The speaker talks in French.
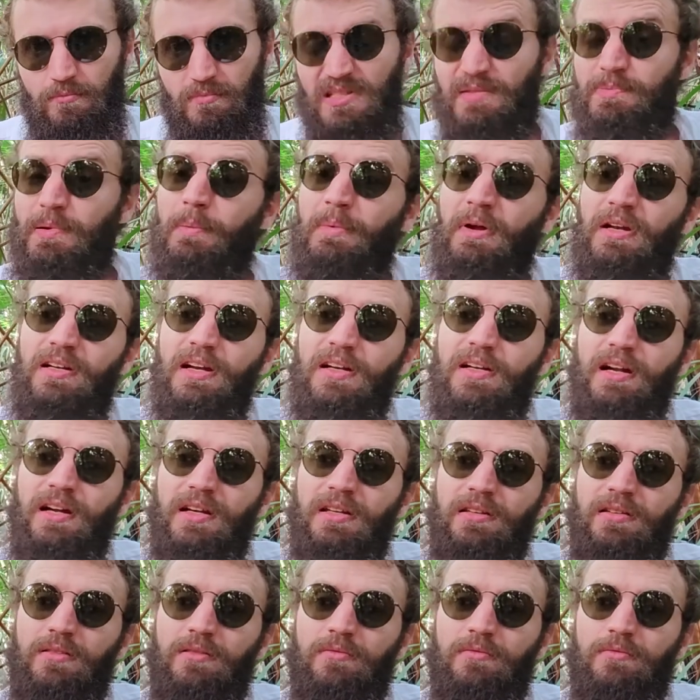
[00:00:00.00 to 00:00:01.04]
C'est pas mal
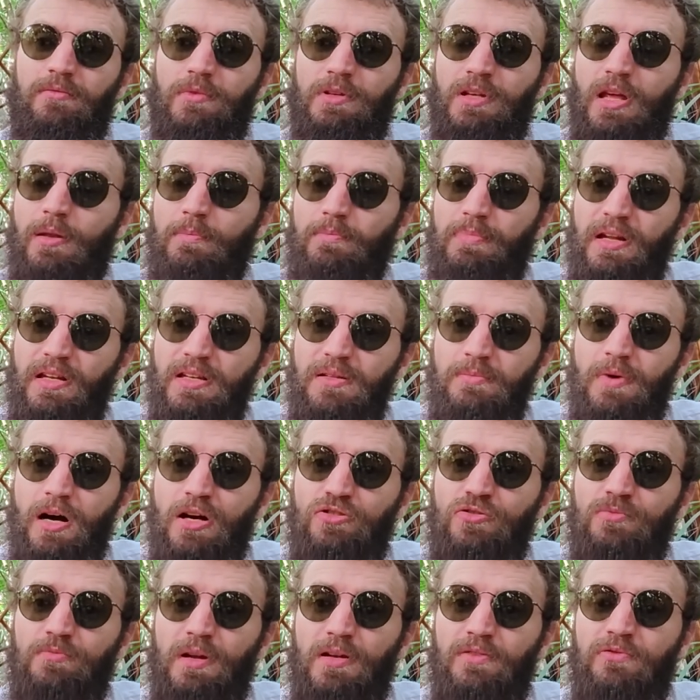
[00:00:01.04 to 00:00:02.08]
Gagarine. Il y a une belle
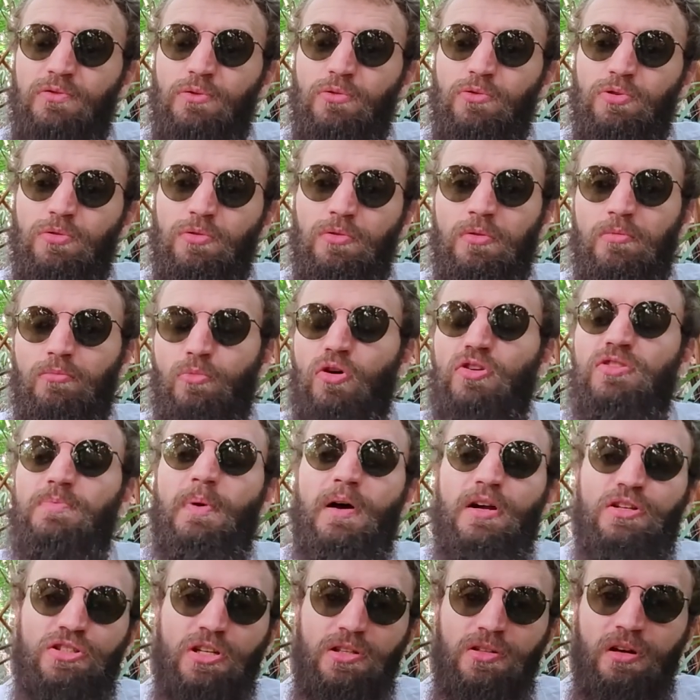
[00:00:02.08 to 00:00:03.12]
image, une belle photo. Bon, c'est
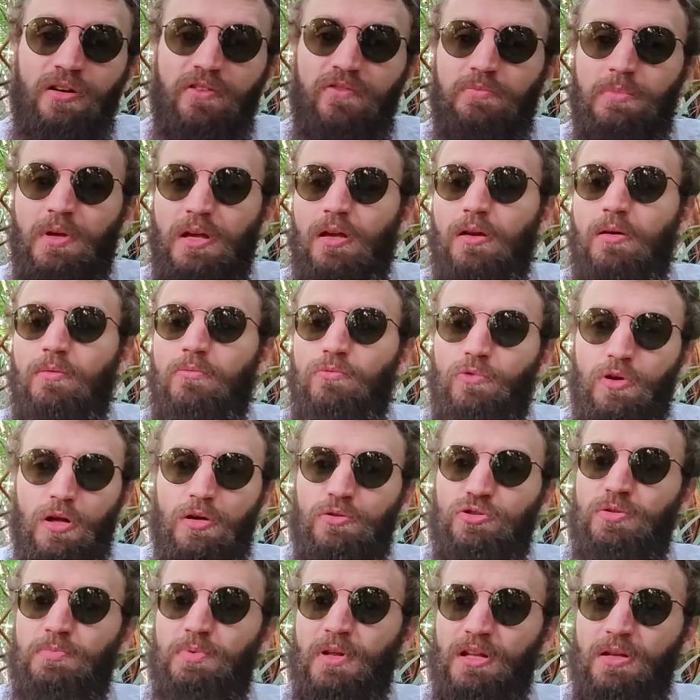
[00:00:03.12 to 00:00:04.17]
pas un chef-d'œuvre, mais voilà,
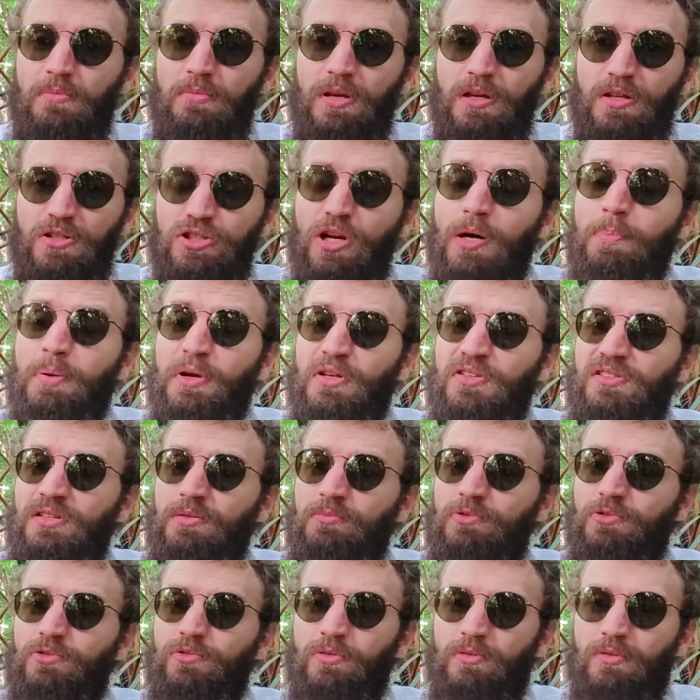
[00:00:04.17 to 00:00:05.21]
j'ai bien aimé. j'apprécie,
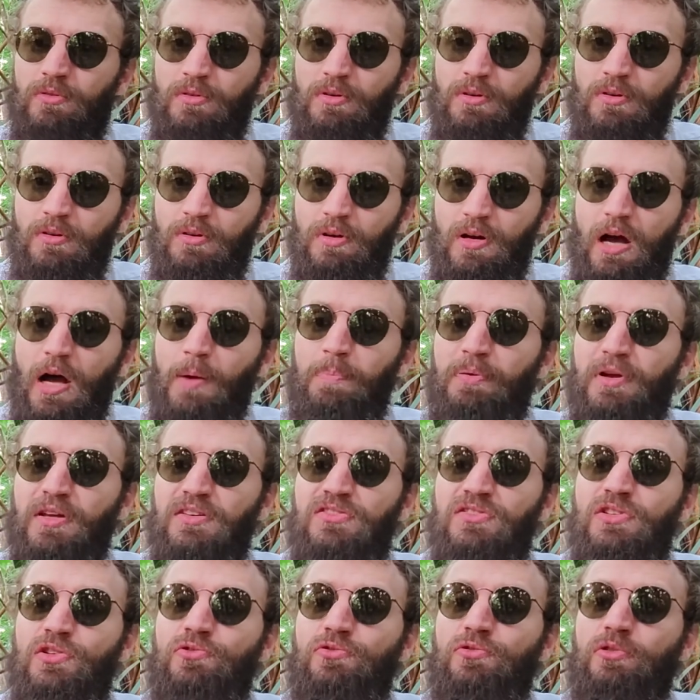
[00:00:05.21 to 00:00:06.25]
monsieur
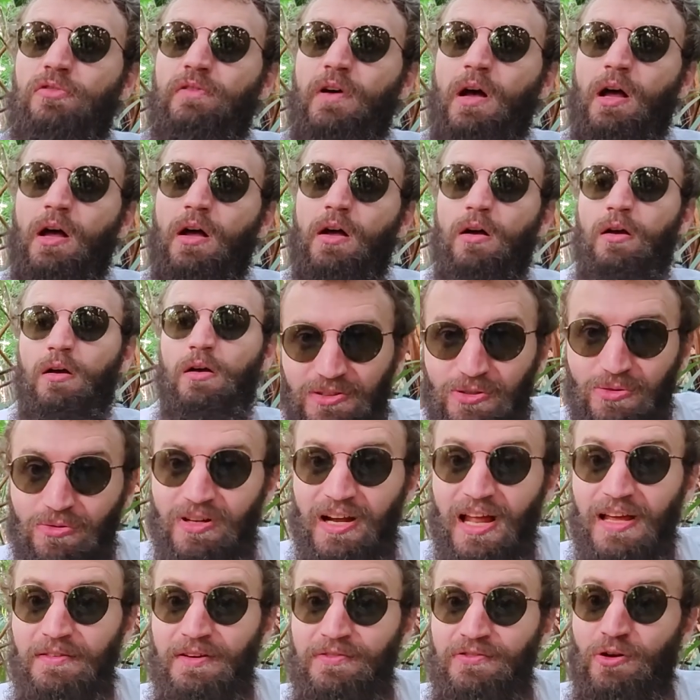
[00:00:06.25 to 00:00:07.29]
apprécié sur 20. Donc
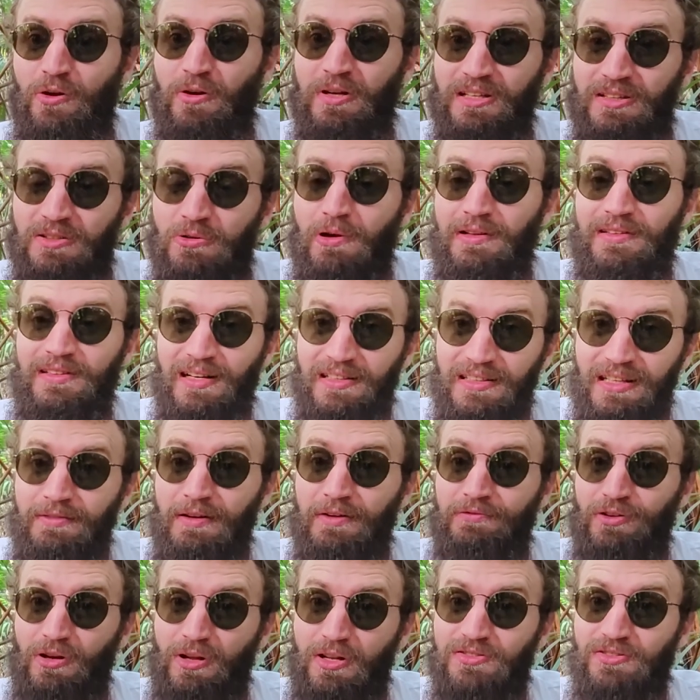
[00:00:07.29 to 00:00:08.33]
là, il va falloir les droits tarder, il
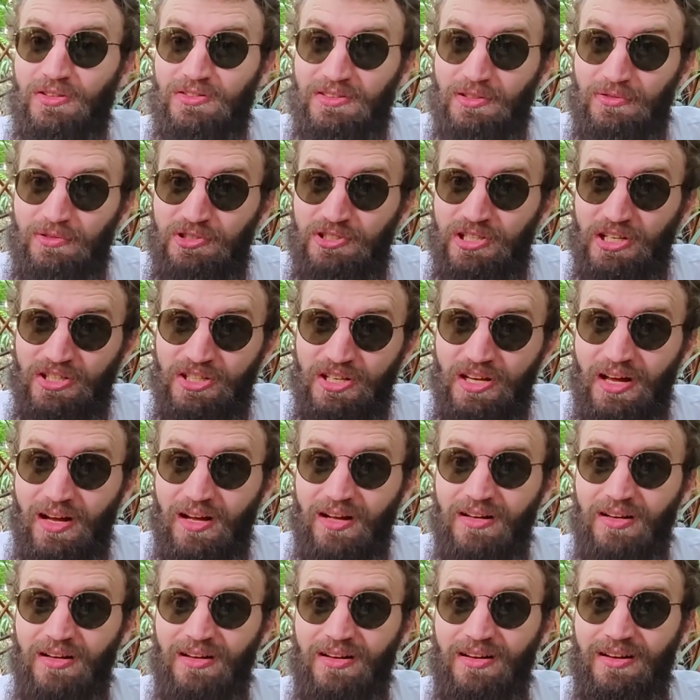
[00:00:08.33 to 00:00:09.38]
va falloir sortir le chéquier, Hein.